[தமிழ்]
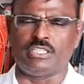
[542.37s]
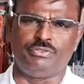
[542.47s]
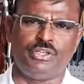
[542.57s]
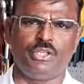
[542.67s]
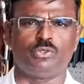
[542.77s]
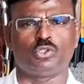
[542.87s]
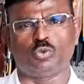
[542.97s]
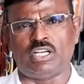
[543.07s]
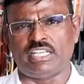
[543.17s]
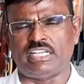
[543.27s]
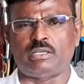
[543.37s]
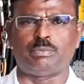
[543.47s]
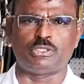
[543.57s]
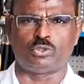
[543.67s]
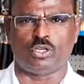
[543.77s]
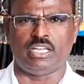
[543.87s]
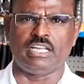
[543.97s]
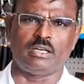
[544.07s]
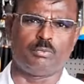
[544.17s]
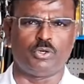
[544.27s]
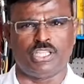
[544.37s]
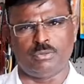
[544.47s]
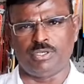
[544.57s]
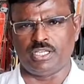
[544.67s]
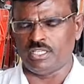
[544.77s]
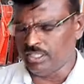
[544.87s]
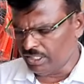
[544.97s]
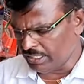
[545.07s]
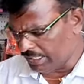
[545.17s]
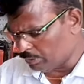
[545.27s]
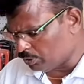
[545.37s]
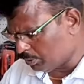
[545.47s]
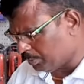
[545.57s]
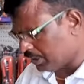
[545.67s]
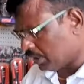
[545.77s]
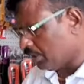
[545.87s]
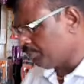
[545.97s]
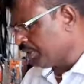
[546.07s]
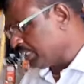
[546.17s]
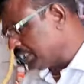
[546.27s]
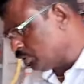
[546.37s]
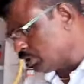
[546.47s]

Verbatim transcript: அந்த வீடியோ வந்து ஸ்வாட் என்டர்பிரைஸோட லிங்க்கில் போனீங்க அப்படின்னா நீங்கள் வந்து பார்த்துக்கலாம் இது